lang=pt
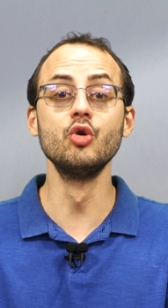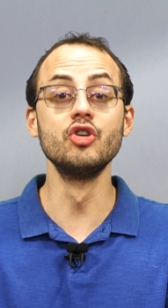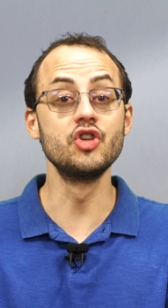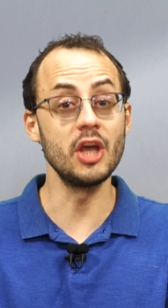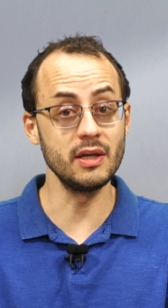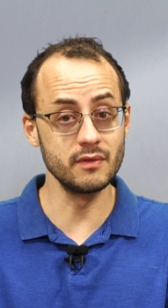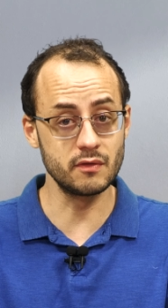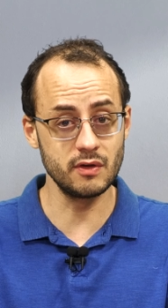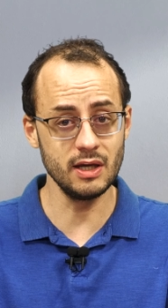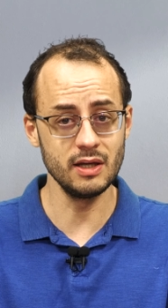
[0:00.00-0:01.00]

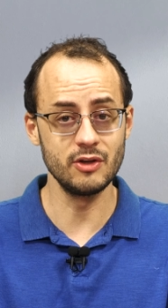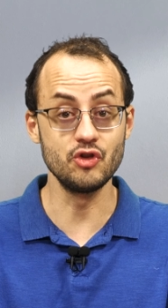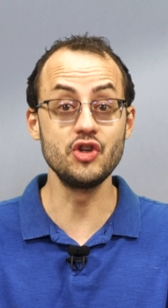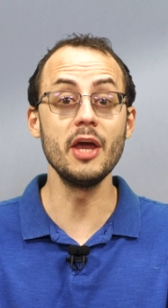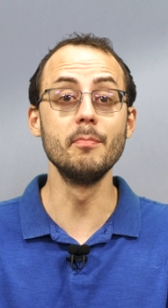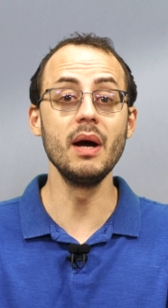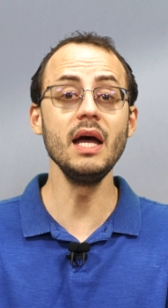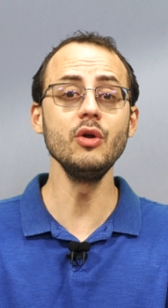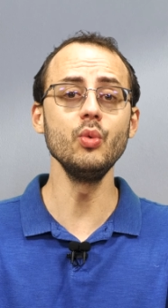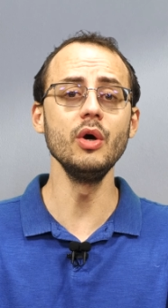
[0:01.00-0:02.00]
Urgência de
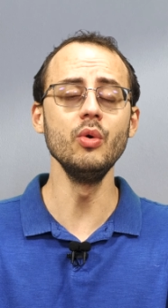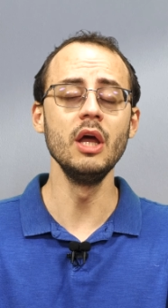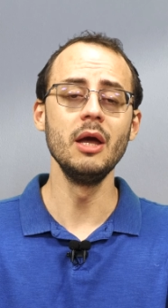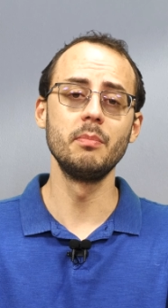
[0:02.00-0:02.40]
Emmanuel